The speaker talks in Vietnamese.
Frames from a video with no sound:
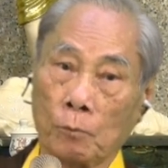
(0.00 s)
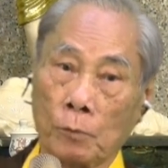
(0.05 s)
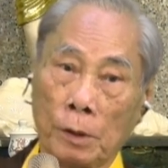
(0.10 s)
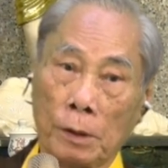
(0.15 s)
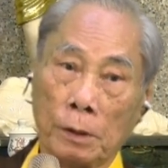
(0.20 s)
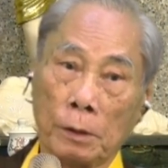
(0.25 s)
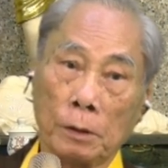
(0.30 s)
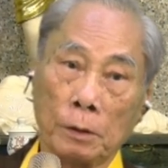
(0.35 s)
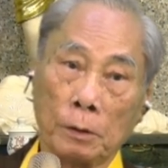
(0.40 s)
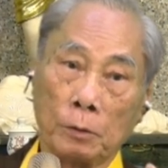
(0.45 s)

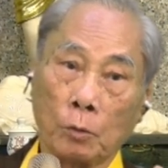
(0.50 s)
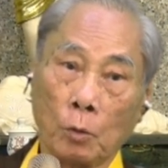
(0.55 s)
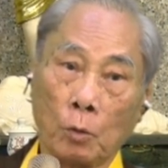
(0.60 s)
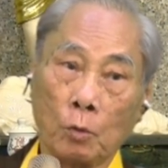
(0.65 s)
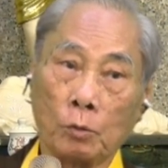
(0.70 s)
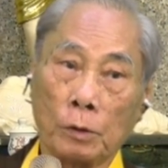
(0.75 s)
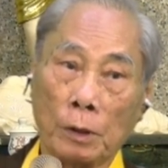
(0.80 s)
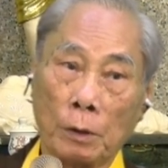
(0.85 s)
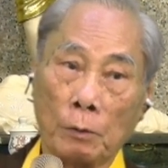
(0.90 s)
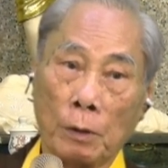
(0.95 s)
Thì người
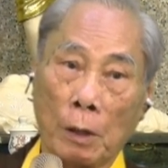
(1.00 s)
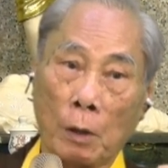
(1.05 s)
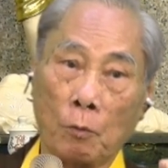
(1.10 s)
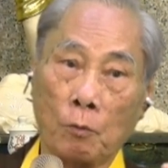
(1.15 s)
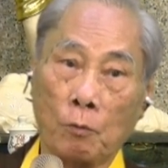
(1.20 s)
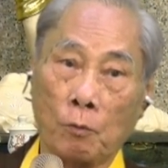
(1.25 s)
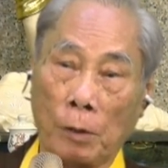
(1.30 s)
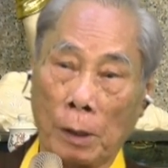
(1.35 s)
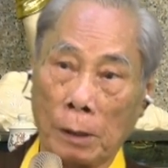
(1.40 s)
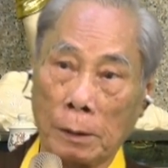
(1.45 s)
tu theo
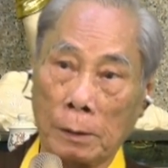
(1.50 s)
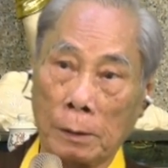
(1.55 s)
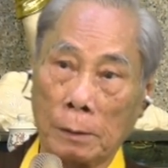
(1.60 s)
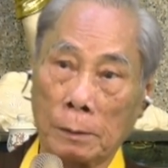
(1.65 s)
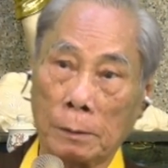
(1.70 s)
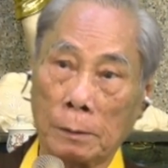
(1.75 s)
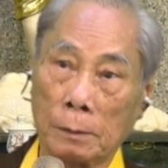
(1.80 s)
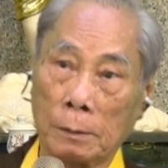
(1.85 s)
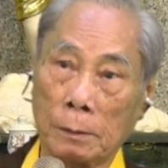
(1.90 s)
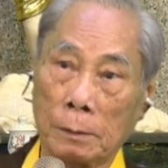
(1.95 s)
đạo Phật
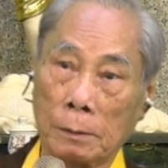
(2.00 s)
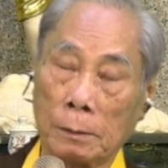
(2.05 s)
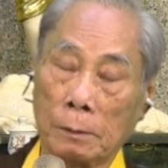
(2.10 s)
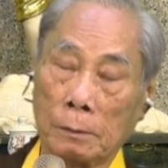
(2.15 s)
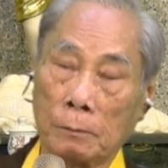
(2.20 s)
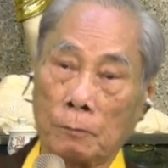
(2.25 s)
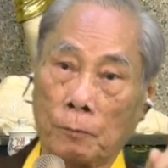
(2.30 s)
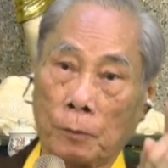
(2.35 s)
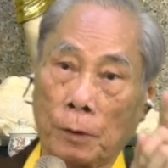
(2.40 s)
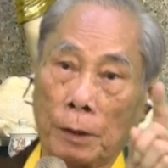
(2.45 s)

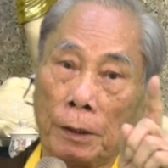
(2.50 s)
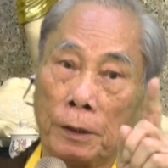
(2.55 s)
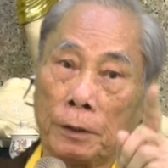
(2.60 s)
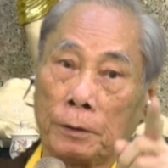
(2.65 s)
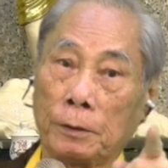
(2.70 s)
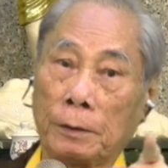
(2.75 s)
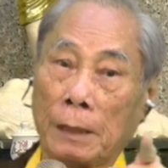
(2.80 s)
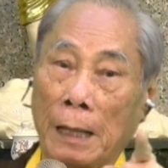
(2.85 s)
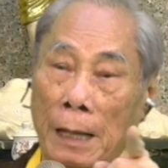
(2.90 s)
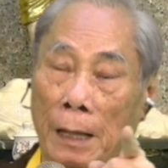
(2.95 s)
phải đi
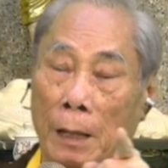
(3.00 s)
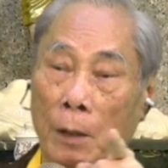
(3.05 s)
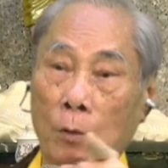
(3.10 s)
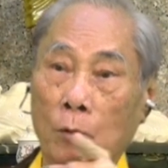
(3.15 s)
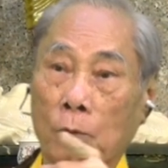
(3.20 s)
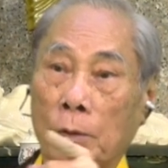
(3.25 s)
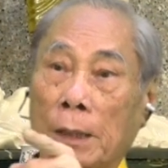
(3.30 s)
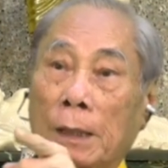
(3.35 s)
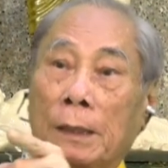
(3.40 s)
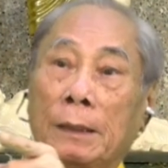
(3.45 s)

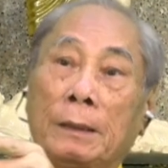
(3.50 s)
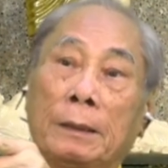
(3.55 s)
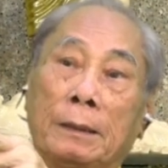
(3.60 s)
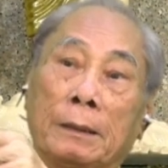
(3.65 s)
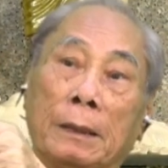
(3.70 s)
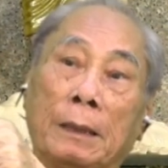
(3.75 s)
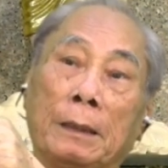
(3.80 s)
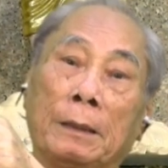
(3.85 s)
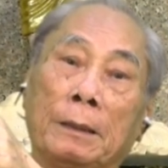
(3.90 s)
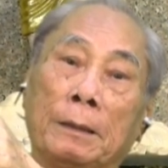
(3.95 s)
theo cái
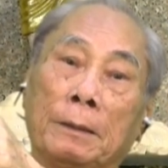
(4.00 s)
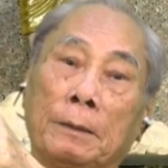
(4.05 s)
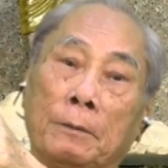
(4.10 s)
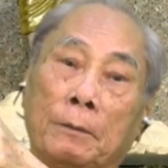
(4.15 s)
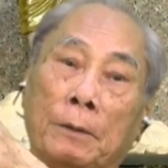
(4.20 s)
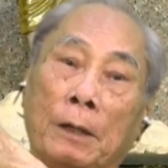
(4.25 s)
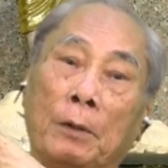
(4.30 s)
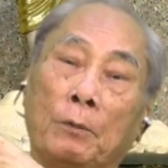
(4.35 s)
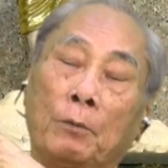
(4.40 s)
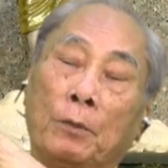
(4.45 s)

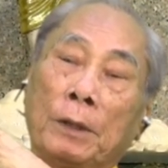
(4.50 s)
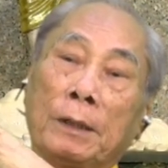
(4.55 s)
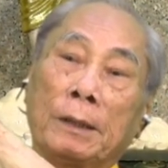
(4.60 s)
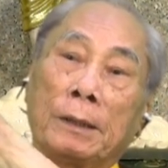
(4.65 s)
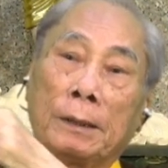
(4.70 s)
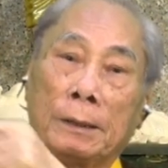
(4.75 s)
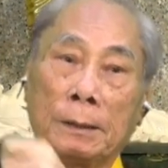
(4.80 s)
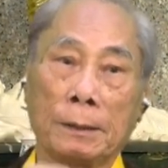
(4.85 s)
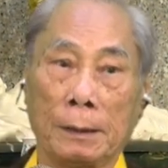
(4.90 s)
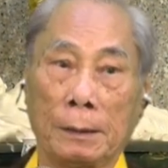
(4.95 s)
quyển
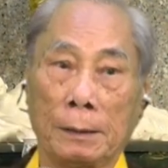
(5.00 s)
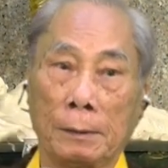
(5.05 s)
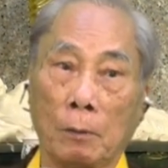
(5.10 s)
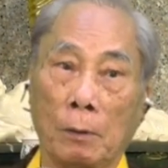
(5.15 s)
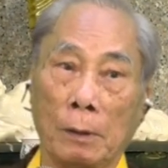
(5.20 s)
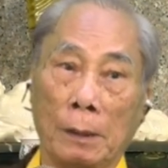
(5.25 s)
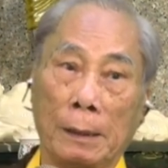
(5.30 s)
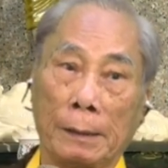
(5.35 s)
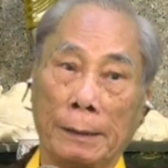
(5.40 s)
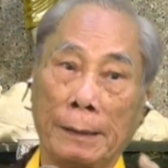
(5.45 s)
kinh này
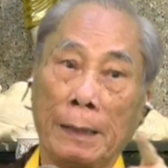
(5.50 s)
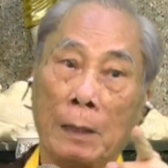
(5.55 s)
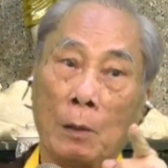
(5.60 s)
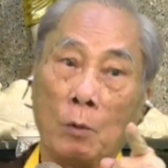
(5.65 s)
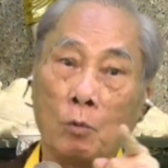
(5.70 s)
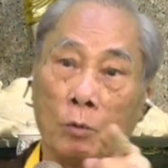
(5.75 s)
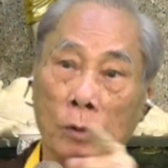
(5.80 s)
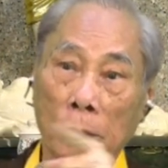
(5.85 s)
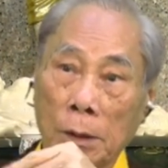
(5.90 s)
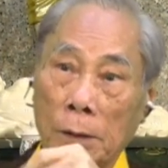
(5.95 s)
gọi là
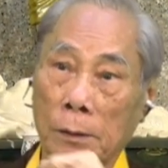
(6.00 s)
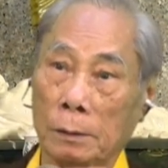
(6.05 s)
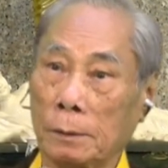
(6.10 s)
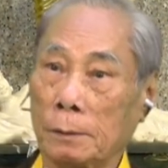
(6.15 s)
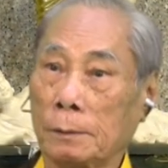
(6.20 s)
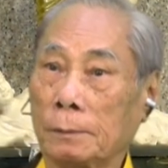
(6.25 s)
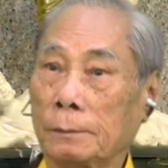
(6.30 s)
Giáo Kinh.